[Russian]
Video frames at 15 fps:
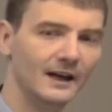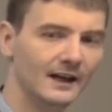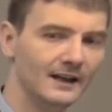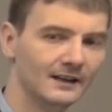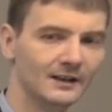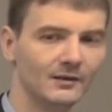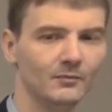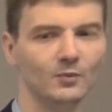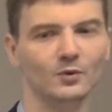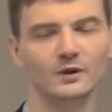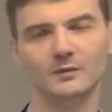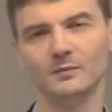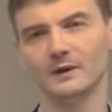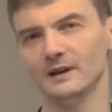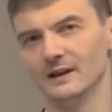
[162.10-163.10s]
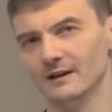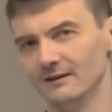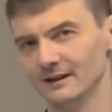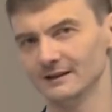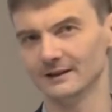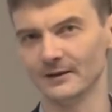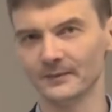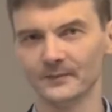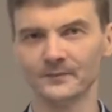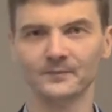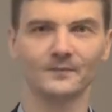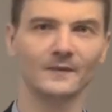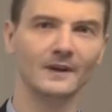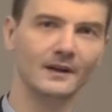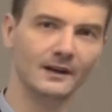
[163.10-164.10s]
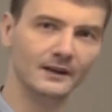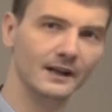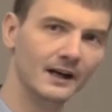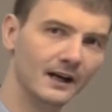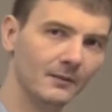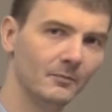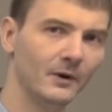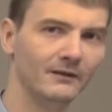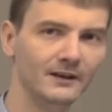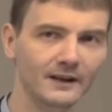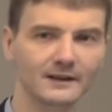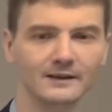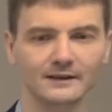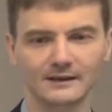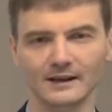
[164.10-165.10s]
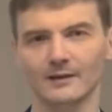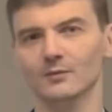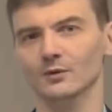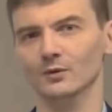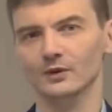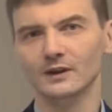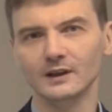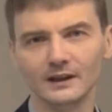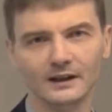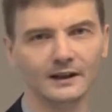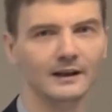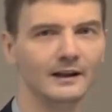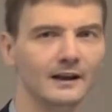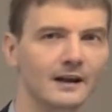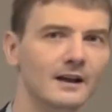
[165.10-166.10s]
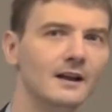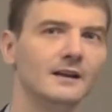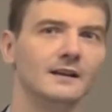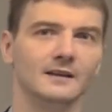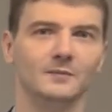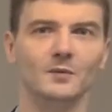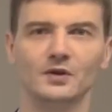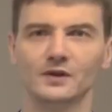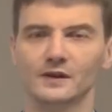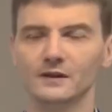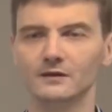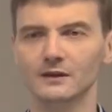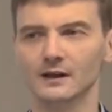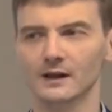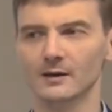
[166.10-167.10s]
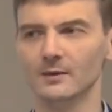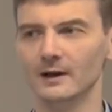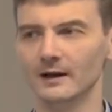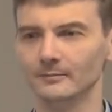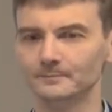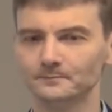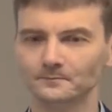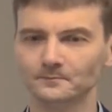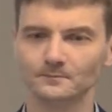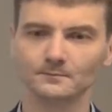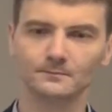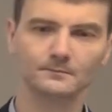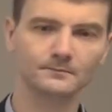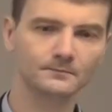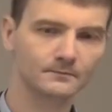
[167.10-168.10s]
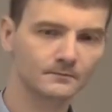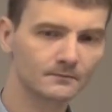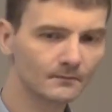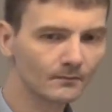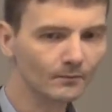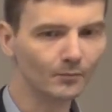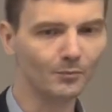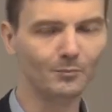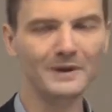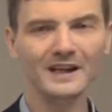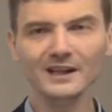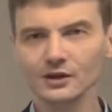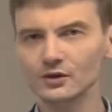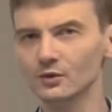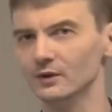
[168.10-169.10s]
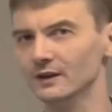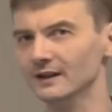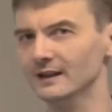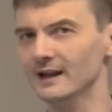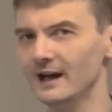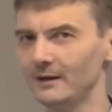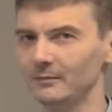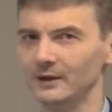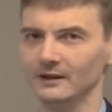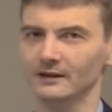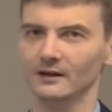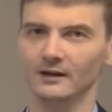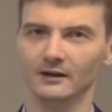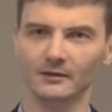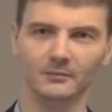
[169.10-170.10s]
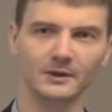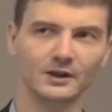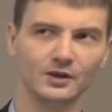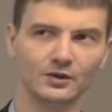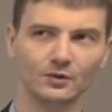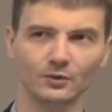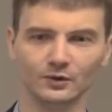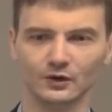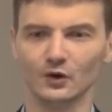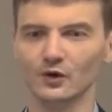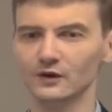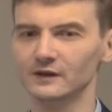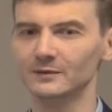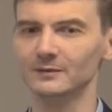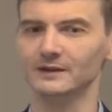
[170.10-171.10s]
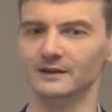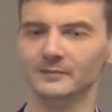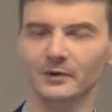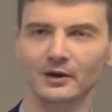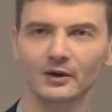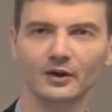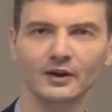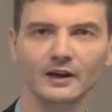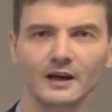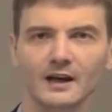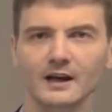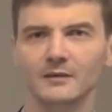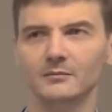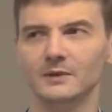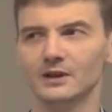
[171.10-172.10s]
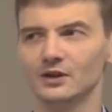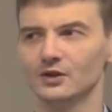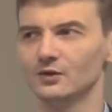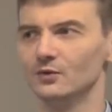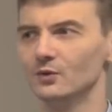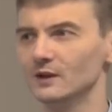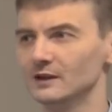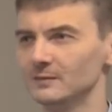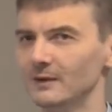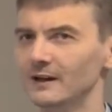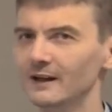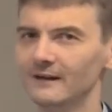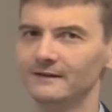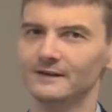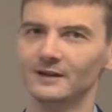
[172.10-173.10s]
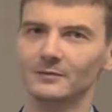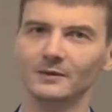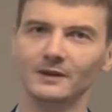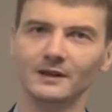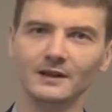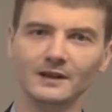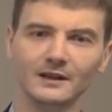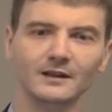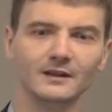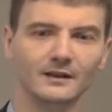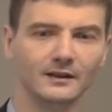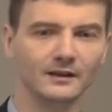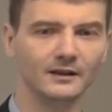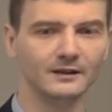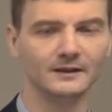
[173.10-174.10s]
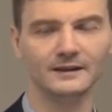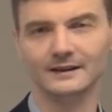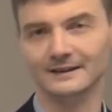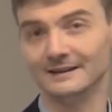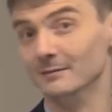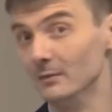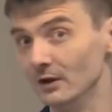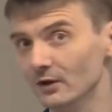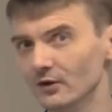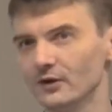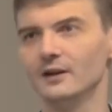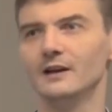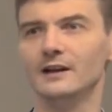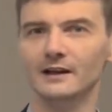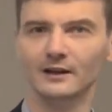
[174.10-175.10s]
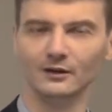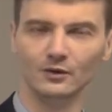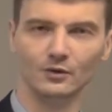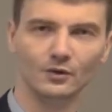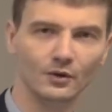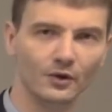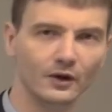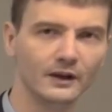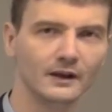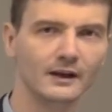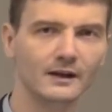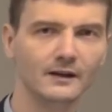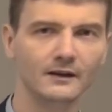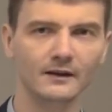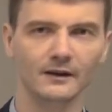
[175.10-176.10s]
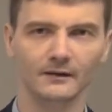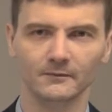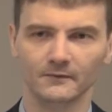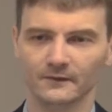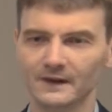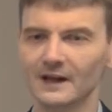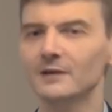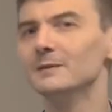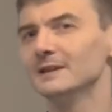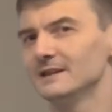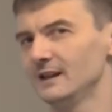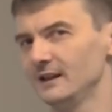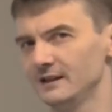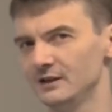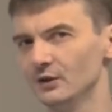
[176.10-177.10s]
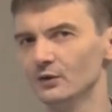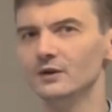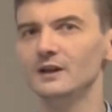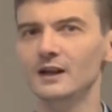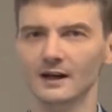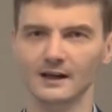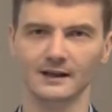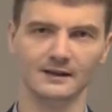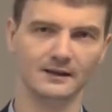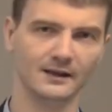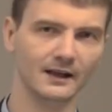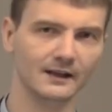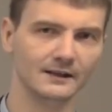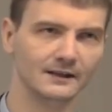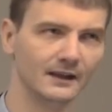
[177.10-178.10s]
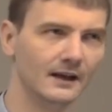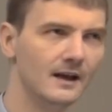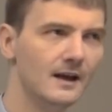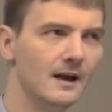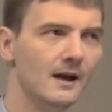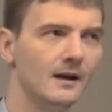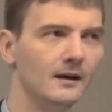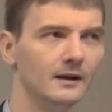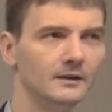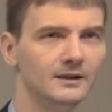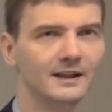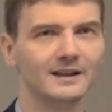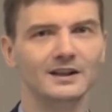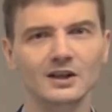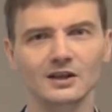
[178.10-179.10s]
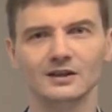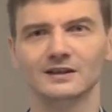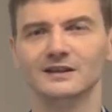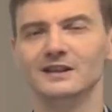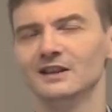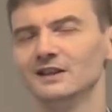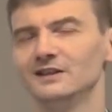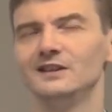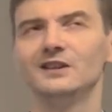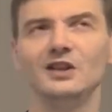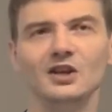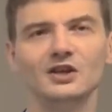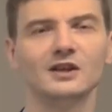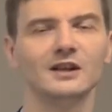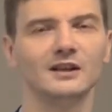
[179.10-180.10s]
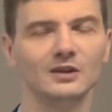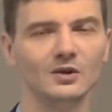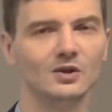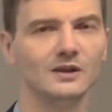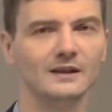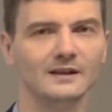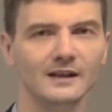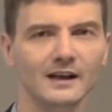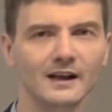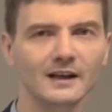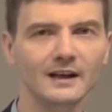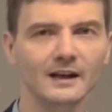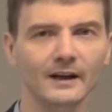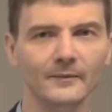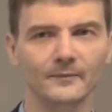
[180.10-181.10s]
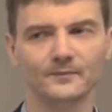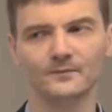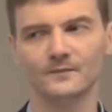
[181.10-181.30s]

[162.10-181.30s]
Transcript: это будет передаваться э, на поверхность там, Луны или космического корабля между нами, э, между Солнцем и Землей, между космонавтом и э, Землей или Луной, э, в тех местах, где он не касается – Э, техни... С технической точки зрения